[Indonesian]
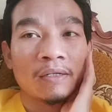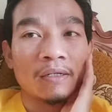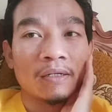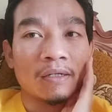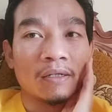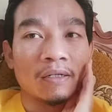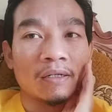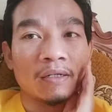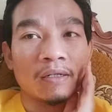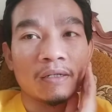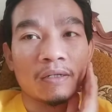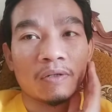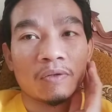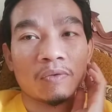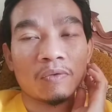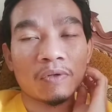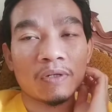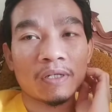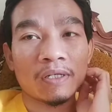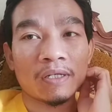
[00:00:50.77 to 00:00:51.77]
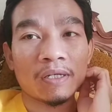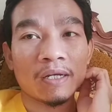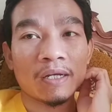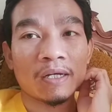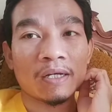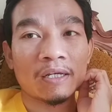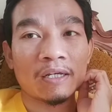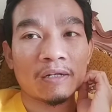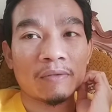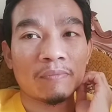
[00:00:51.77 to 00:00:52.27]
uh, kuliah
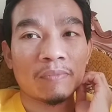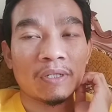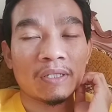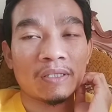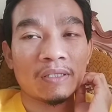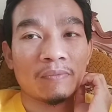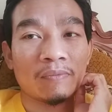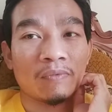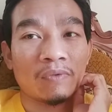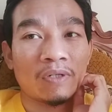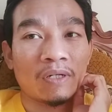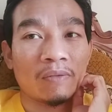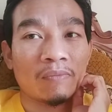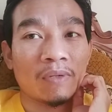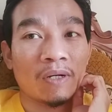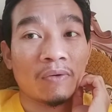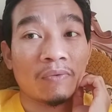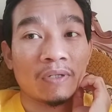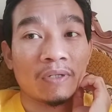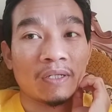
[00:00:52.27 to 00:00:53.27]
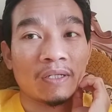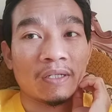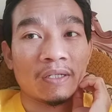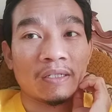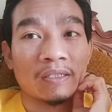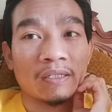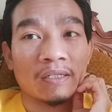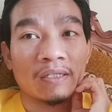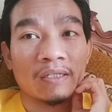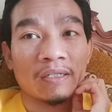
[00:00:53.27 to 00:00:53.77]
herba Ibu Nabawi.
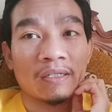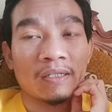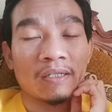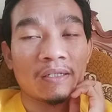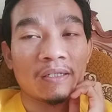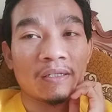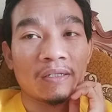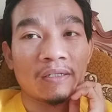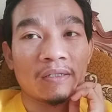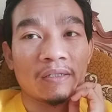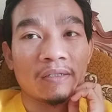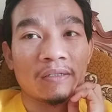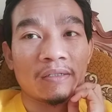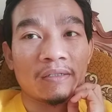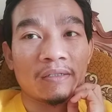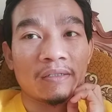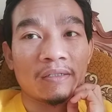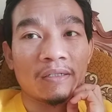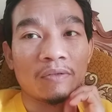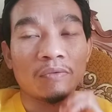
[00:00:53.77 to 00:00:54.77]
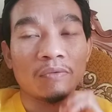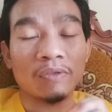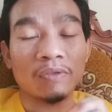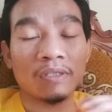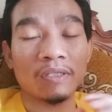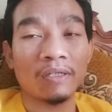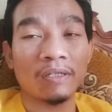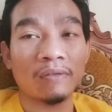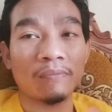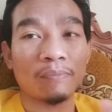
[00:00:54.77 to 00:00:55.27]
Jadi
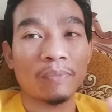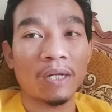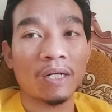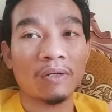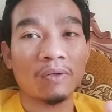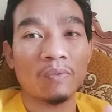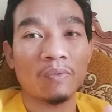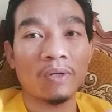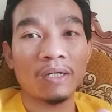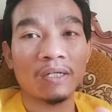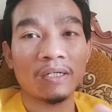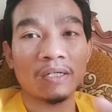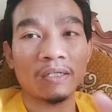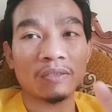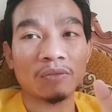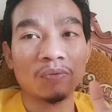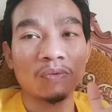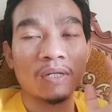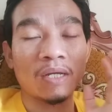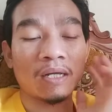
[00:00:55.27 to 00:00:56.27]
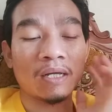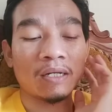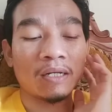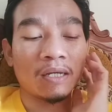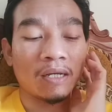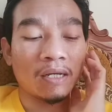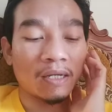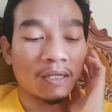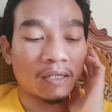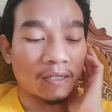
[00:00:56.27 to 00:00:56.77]
ngikutin panduan yang sudah
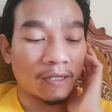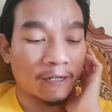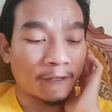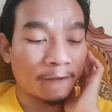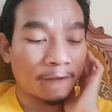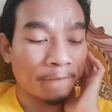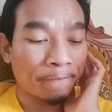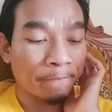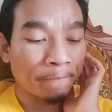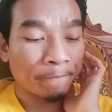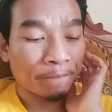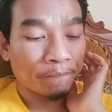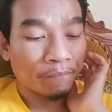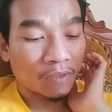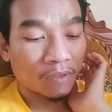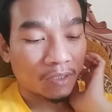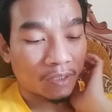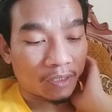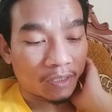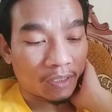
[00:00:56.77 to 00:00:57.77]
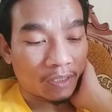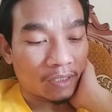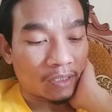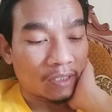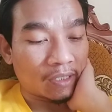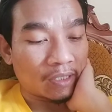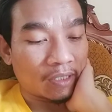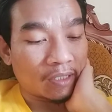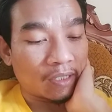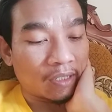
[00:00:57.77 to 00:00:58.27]
ada ya.
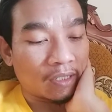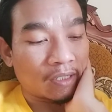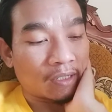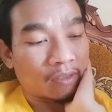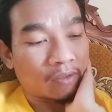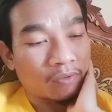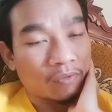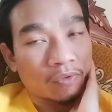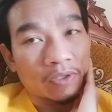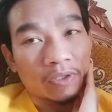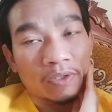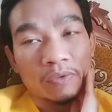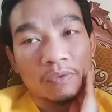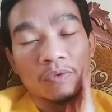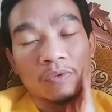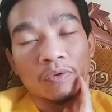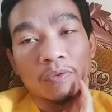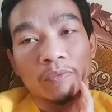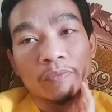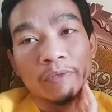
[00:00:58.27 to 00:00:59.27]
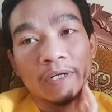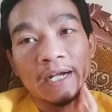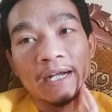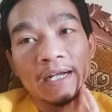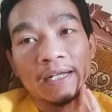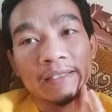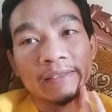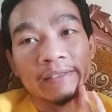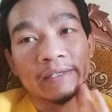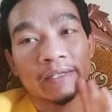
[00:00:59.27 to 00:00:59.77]
Jadi ada kurikulum
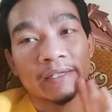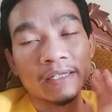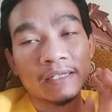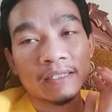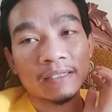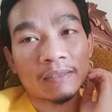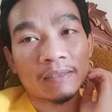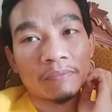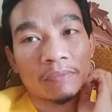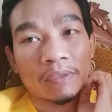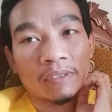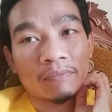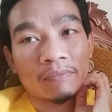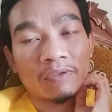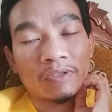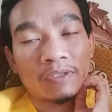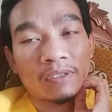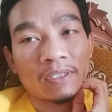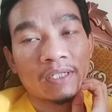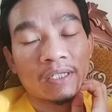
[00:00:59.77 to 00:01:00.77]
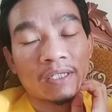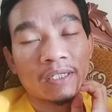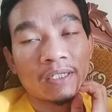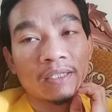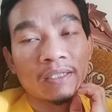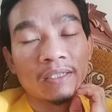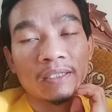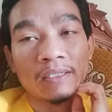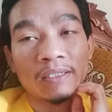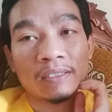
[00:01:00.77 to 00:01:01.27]
KHT kita menyebutnya.
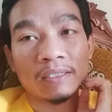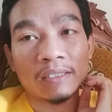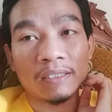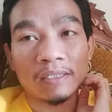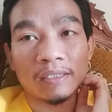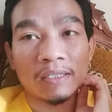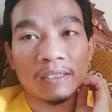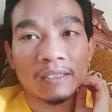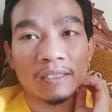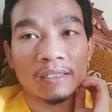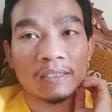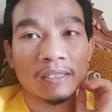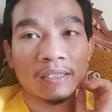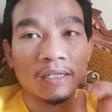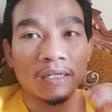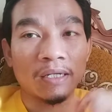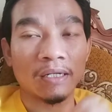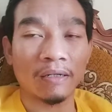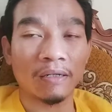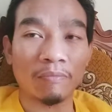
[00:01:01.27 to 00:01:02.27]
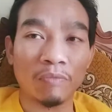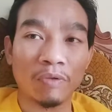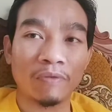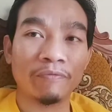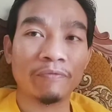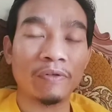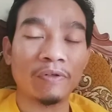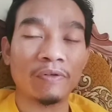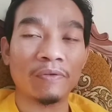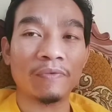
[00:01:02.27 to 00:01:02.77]
Jadi nanti saya akan buat
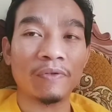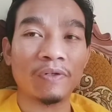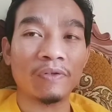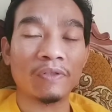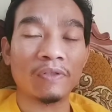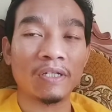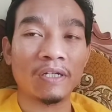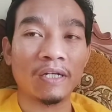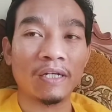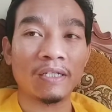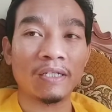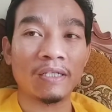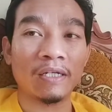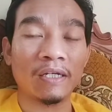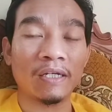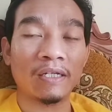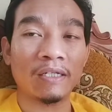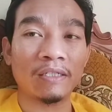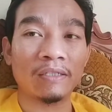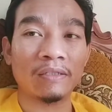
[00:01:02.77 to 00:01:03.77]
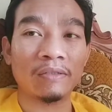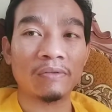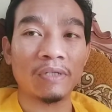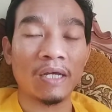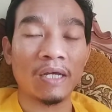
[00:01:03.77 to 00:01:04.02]
video-video terkait dengan itu